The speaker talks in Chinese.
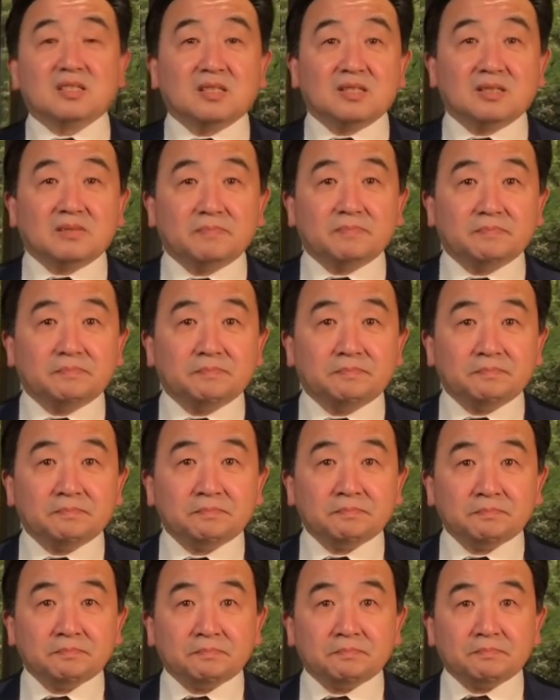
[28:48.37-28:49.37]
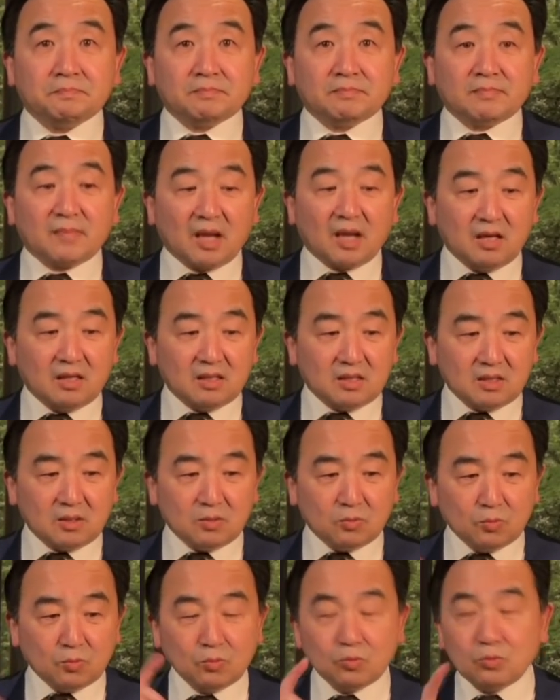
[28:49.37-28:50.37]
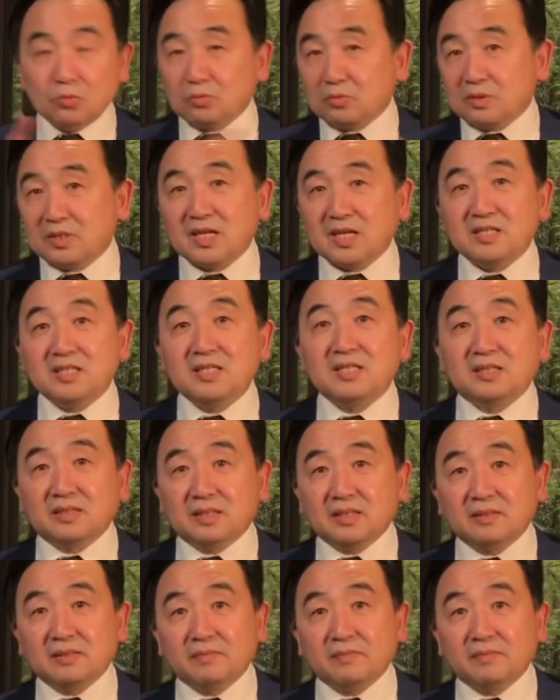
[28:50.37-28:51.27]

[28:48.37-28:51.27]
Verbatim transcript: 的，是侮辱神性的，